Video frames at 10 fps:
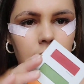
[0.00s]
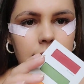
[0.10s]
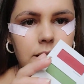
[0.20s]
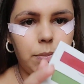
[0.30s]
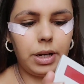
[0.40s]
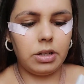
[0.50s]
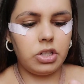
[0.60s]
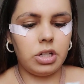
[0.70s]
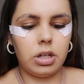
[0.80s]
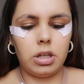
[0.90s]
Essa
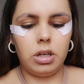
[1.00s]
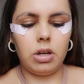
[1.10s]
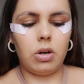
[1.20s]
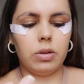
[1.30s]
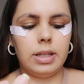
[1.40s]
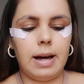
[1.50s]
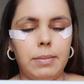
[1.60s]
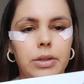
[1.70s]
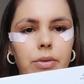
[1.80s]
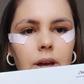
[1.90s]
paletinha aqui, ó, da
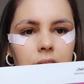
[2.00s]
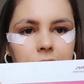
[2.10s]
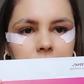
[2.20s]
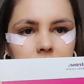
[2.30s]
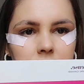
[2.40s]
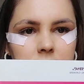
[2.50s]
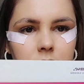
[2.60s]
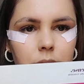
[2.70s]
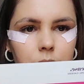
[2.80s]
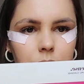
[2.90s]
Manu
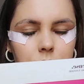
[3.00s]
Gavassi.